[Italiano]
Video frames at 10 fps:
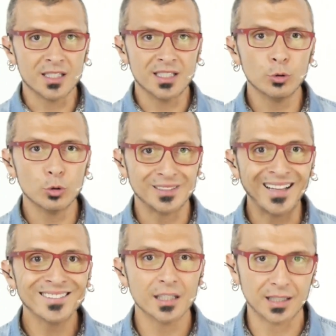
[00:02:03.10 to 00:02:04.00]
essendo
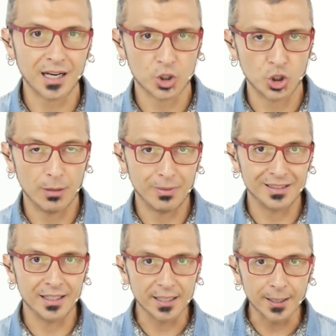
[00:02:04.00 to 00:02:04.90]
tante tracce la
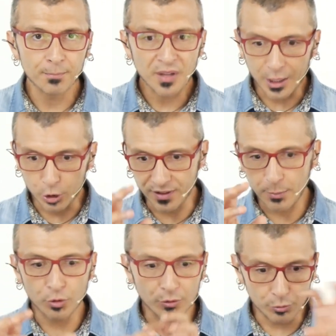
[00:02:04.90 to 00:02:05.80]
batteria e
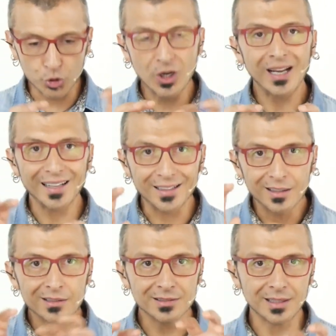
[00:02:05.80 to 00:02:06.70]
dovremmo usare
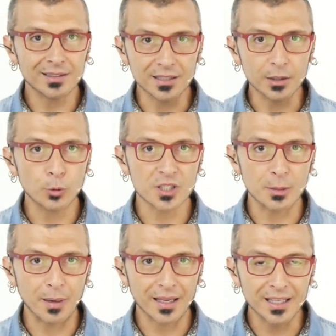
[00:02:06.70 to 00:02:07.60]
tanti di questi
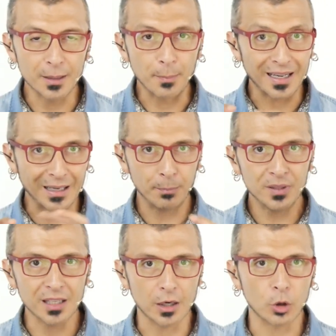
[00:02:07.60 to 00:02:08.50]
plugin per
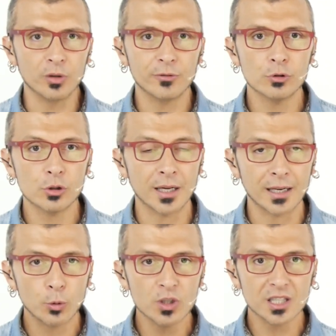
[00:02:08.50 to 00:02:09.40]
capire come
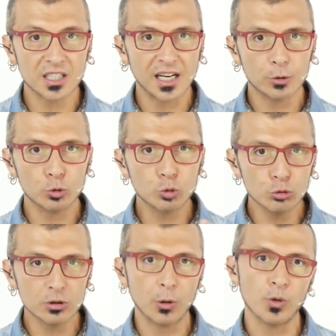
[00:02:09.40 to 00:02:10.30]
funzionare, questa sarà
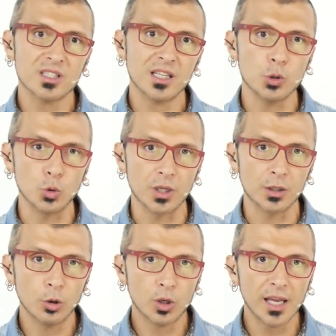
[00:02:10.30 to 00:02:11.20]
tutta questa
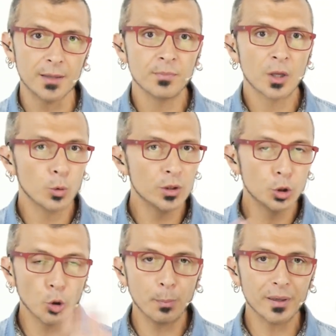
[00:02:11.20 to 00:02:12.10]
unit, ok? Quindi
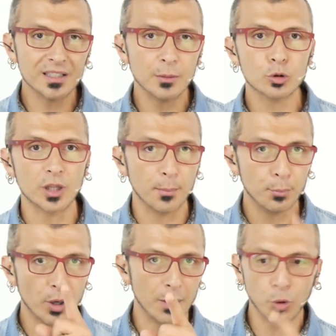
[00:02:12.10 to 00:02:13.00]
non perdiamo
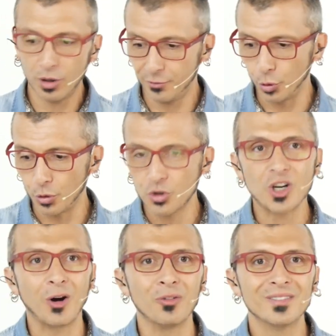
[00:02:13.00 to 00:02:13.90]
tempo e buon lavoro.
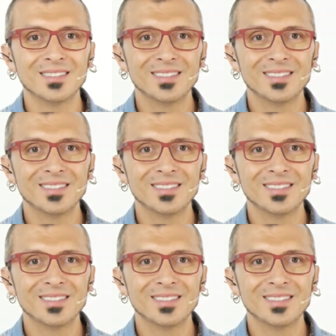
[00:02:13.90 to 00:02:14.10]
Ciao!